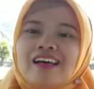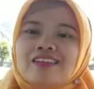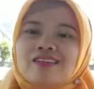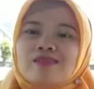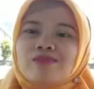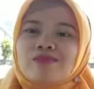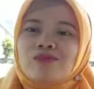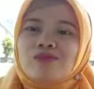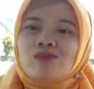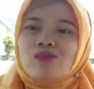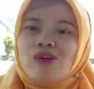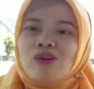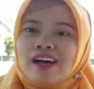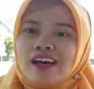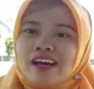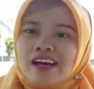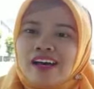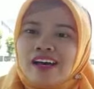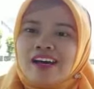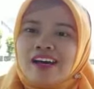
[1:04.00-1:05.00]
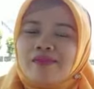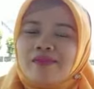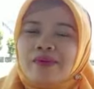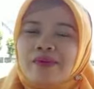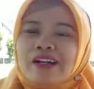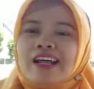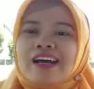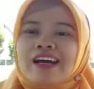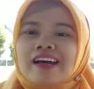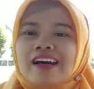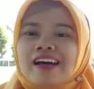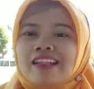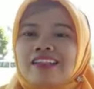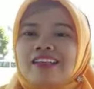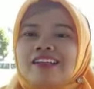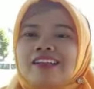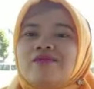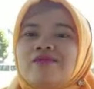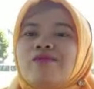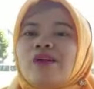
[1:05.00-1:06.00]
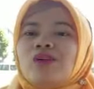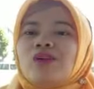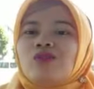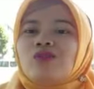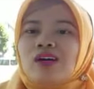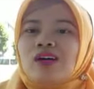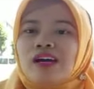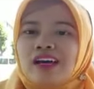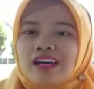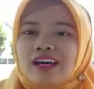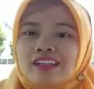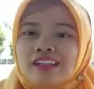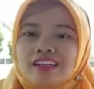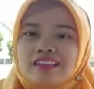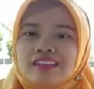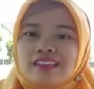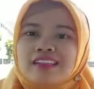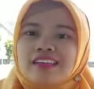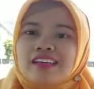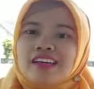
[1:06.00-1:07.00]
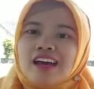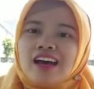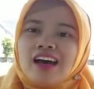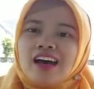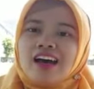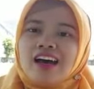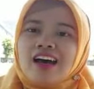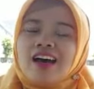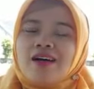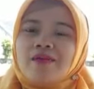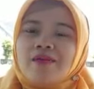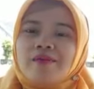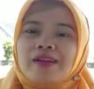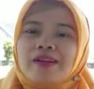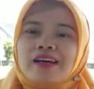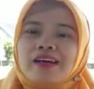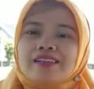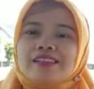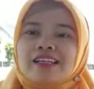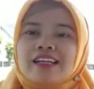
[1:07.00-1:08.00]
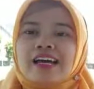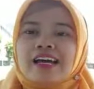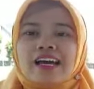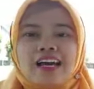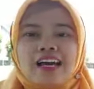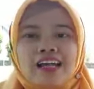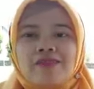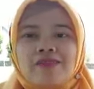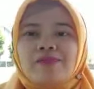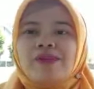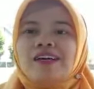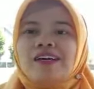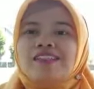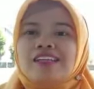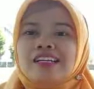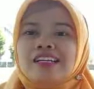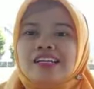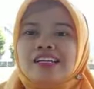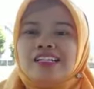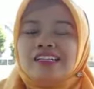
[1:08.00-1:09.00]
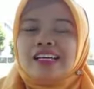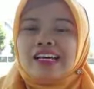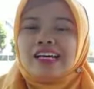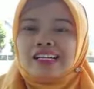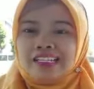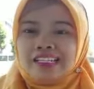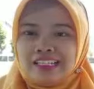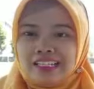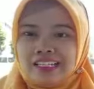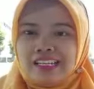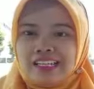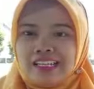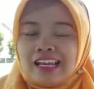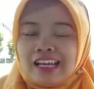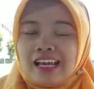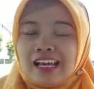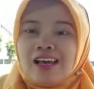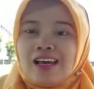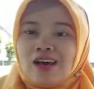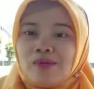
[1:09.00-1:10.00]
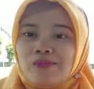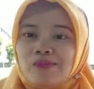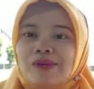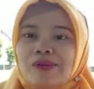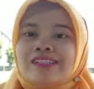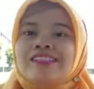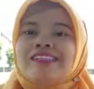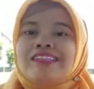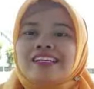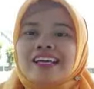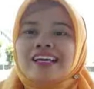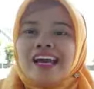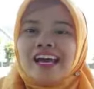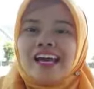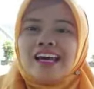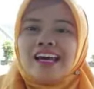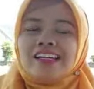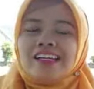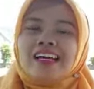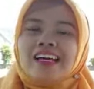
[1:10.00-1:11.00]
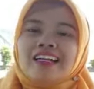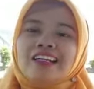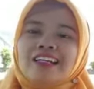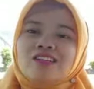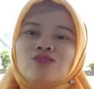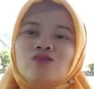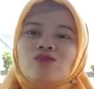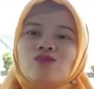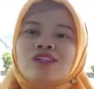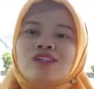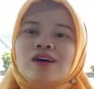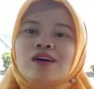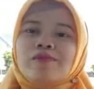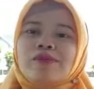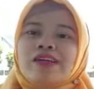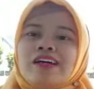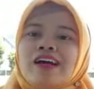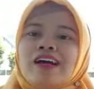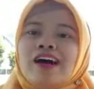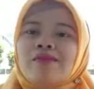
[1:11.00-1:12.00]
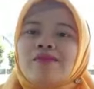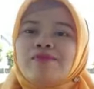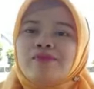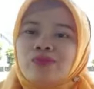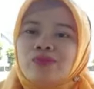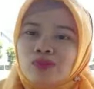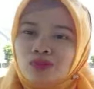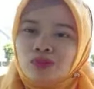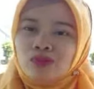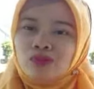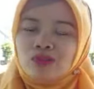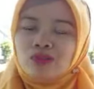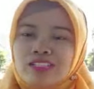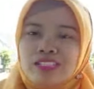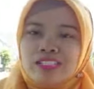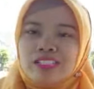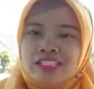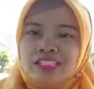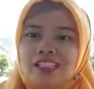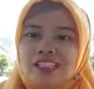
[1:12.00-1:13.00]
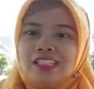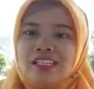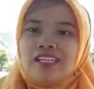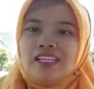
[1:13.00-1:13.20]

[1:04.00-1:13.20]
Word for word: semua perangkat yang diperlukan ketika melaksanakan pelajaran daring. Pastikan kalian sudah bergabung di